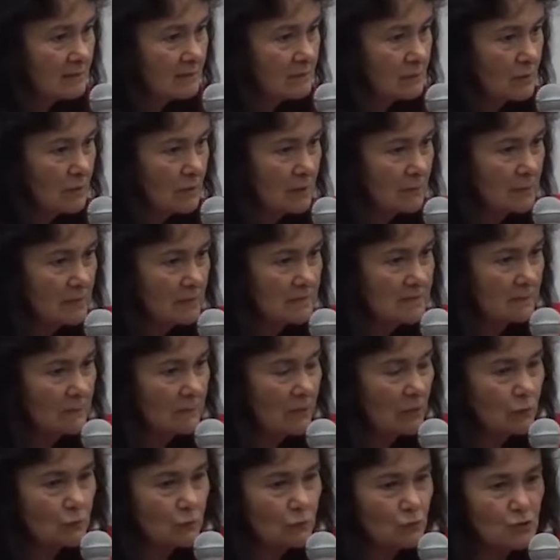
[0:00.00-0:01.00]
ну, как бы
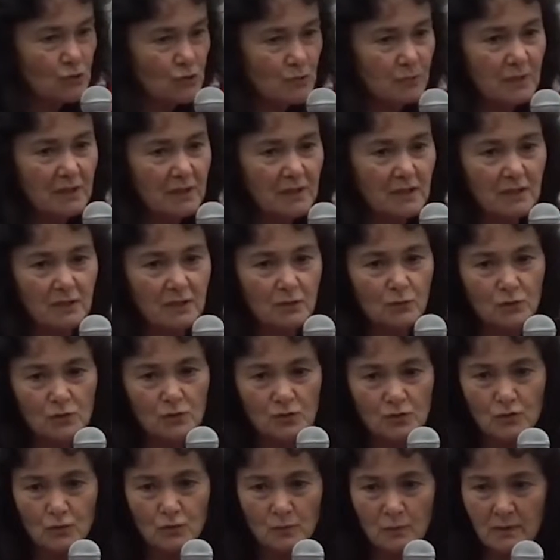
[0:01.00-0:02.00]
самолет уже
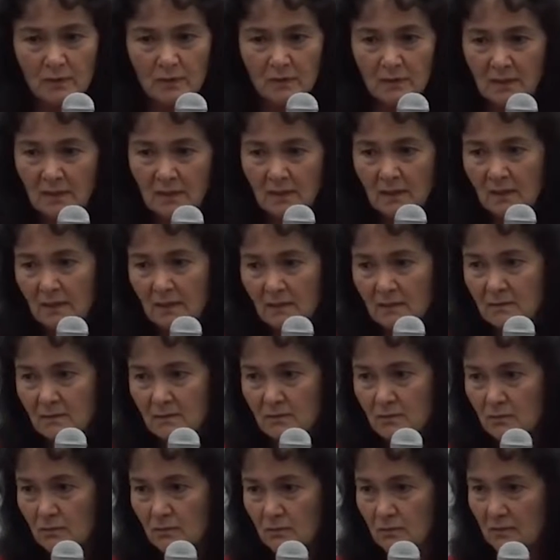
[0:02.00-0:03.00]
пикирует, чтобы
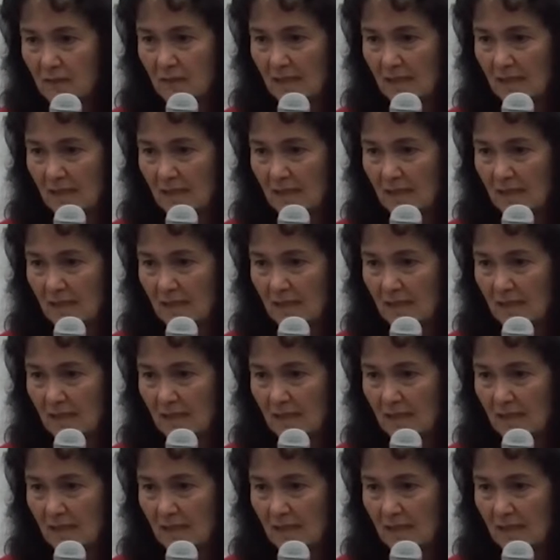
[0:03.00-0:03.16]
ну,